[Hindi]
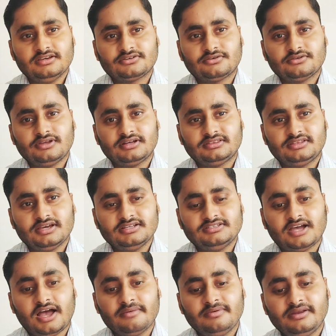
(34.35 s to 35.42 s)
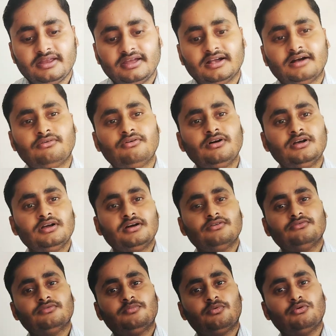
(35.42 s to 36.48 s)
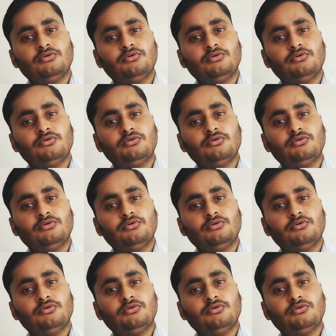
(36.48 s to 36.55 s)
इसको देखते हैं जहाँ भी रहेगा वो वो